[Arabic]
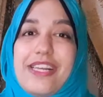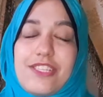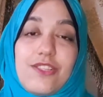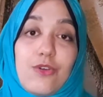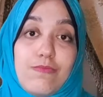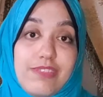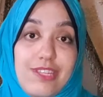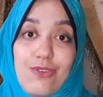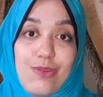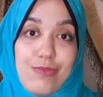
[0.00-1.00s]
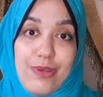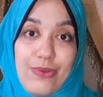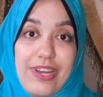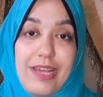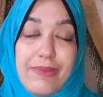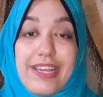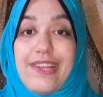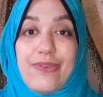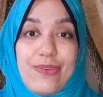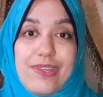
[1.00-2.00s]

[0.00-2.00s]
وحشتني كومنتاتكم اللي بتبقى كلها بهجه اللي